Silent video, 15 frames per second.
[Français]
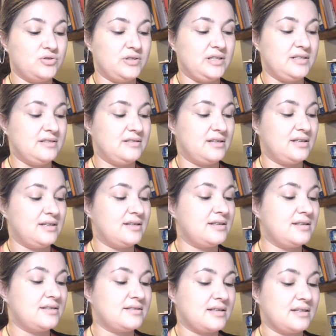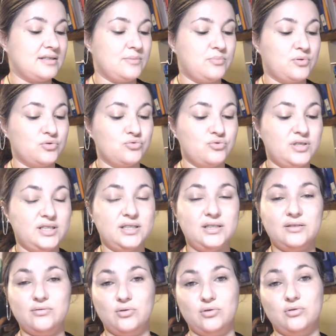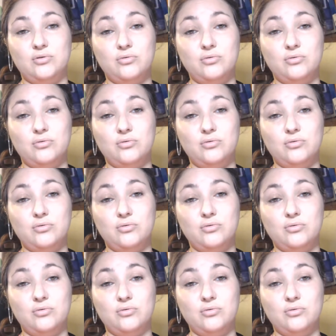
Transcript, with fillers: utiliser, ça dépend du livre.